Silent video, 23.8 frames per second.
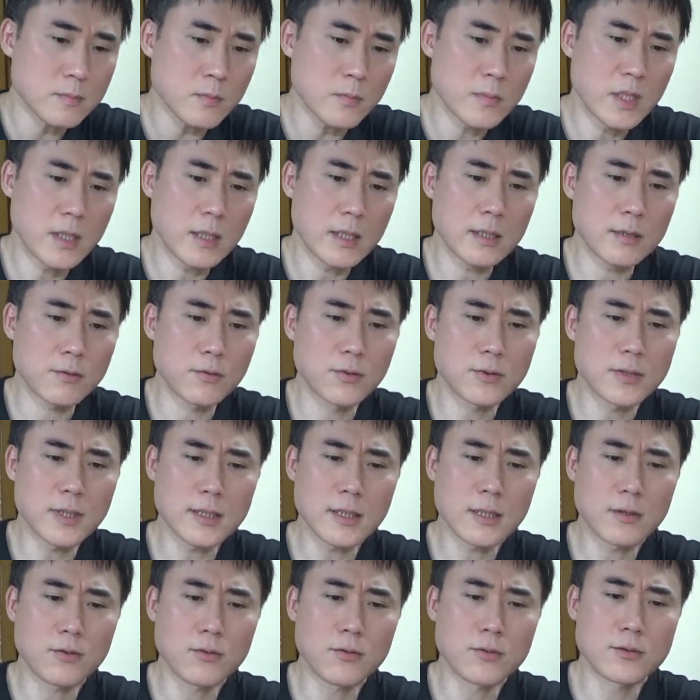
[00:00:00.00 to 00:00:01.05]
でこれだ
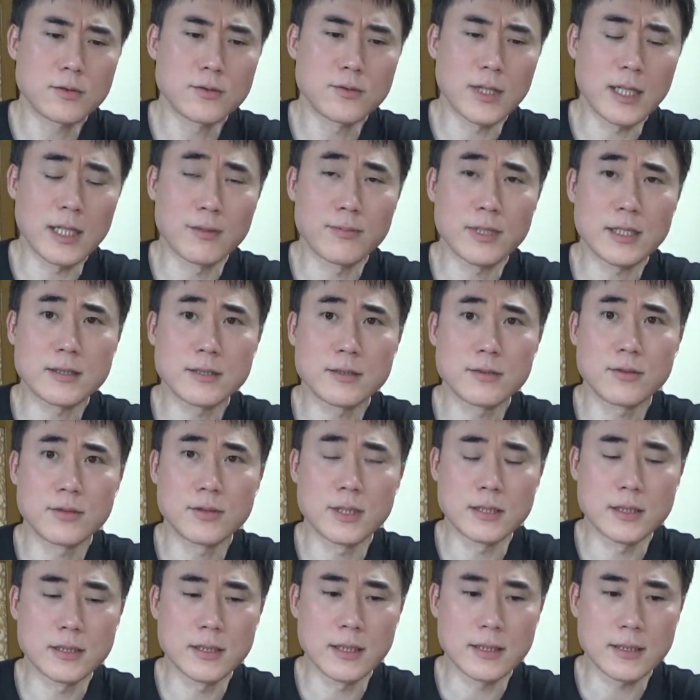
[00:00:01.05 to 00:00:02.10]
け多くの派閥を
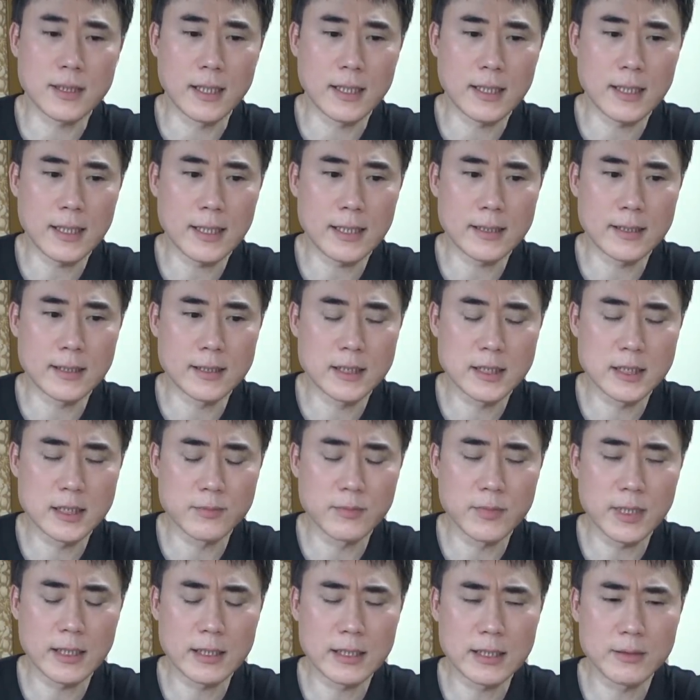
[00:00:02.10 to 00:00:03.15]
ですね抱えてし
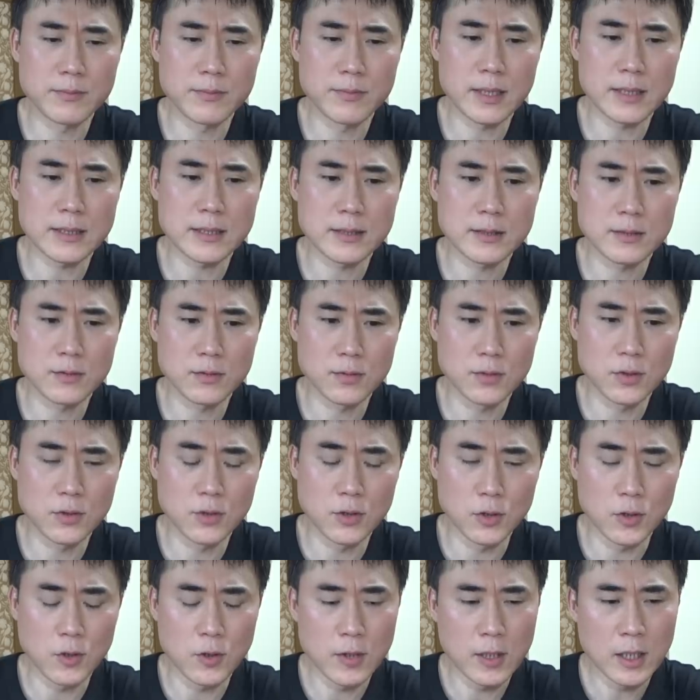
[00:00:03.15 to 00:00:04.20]
まいます
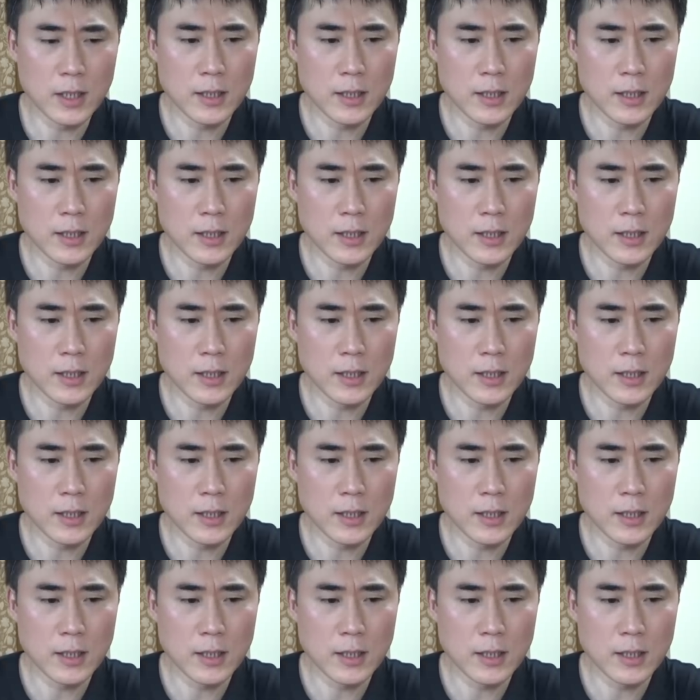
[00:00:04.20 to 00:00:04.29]
と、